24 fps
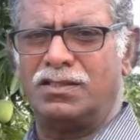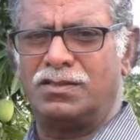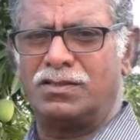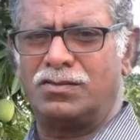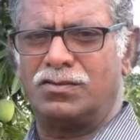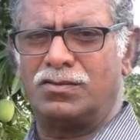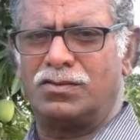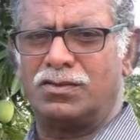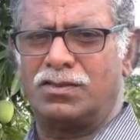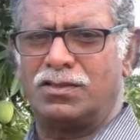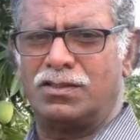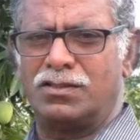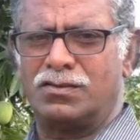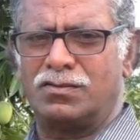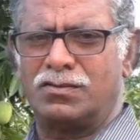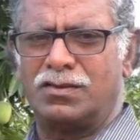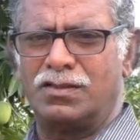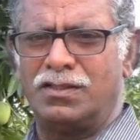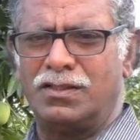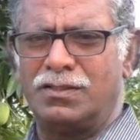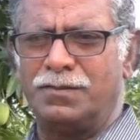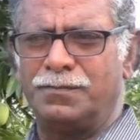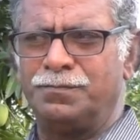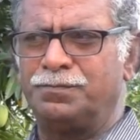స్టోర్
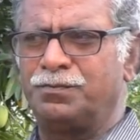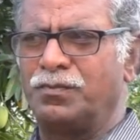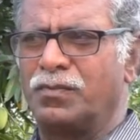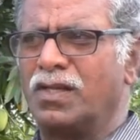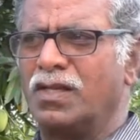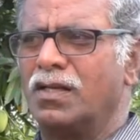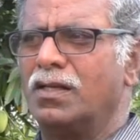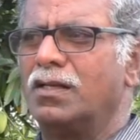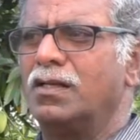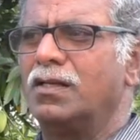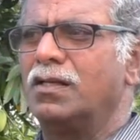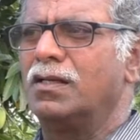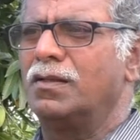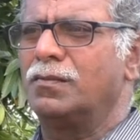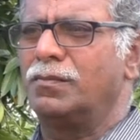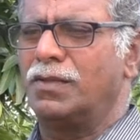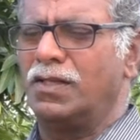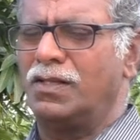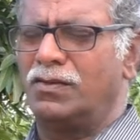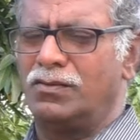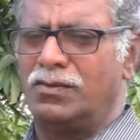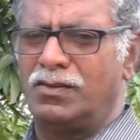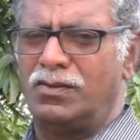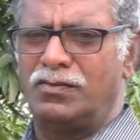చేసుకుని
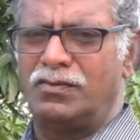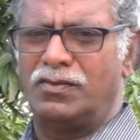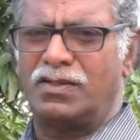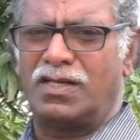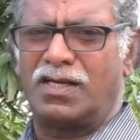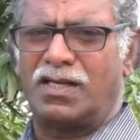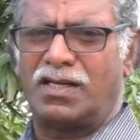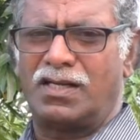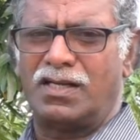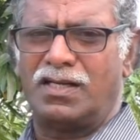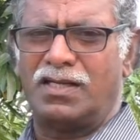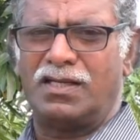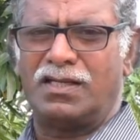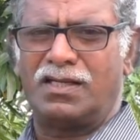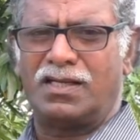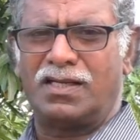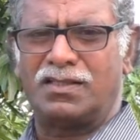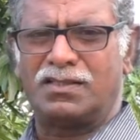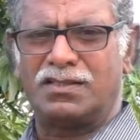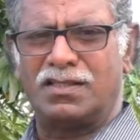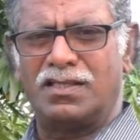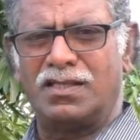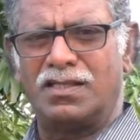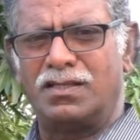మేము వివిధ రకాలైన
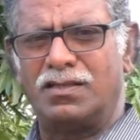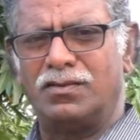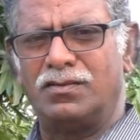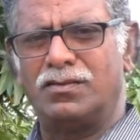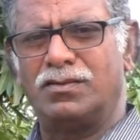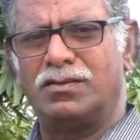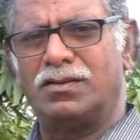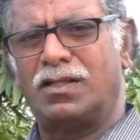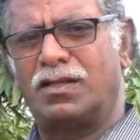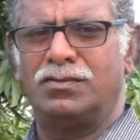కషాయాలు